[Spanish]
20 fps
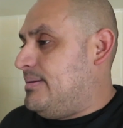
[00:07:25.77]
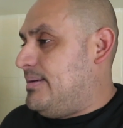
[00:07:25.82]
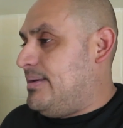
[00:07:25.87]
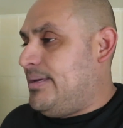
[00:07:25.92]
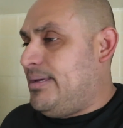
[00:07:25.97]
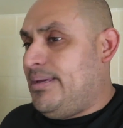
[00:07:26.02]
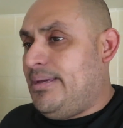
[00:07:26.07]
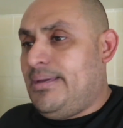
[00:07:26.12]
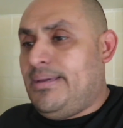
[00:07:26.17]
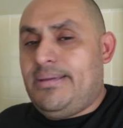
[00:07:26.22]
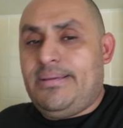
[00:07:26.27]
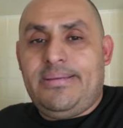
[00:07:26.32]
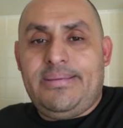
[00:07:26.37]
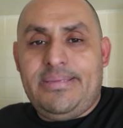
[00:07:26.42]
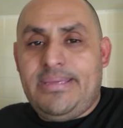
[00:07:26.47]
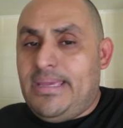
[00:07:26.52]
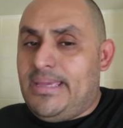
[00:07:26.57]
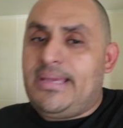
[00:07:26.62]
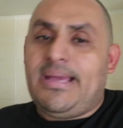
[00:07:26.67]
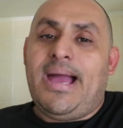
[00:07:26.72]
eh,
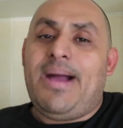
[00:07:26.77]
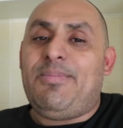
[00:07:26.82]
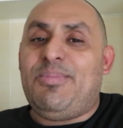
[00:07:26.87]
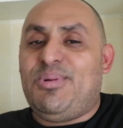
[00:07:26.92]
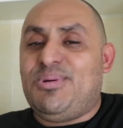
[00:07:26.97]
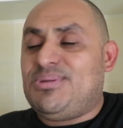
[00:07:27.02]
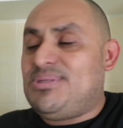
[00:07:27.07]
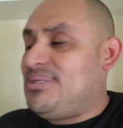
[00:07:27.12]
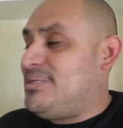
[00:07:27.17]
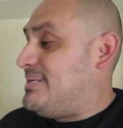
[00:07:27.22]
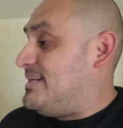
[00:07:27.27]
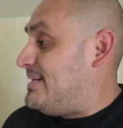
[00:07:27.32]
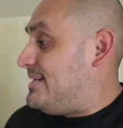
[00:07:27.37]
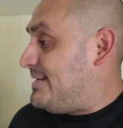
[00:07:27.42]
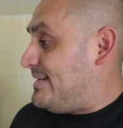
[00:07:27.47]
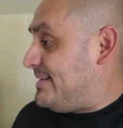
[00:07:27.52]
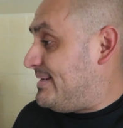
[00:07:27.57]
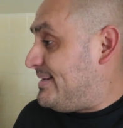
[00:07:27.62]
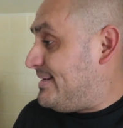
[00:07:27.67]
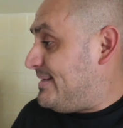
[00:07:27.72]
ya llegamos.
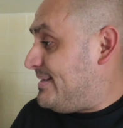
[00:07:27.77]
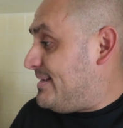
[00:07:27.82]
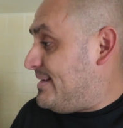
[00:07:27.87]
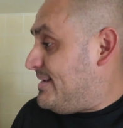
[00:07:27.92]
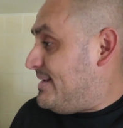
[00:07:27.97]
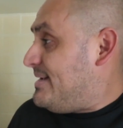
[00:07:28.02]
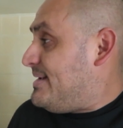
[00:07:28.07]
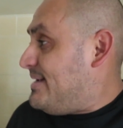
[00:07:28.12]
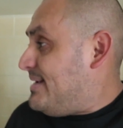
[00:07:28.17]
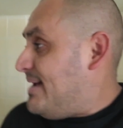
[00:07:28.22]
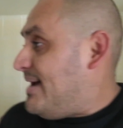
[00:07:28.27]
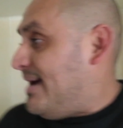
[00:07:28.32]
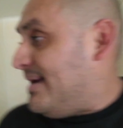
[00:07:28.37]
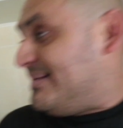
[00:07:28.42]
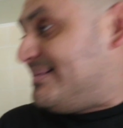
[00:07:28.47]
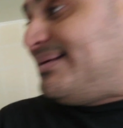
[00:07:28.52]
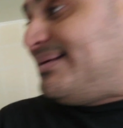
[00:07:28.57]
Ahí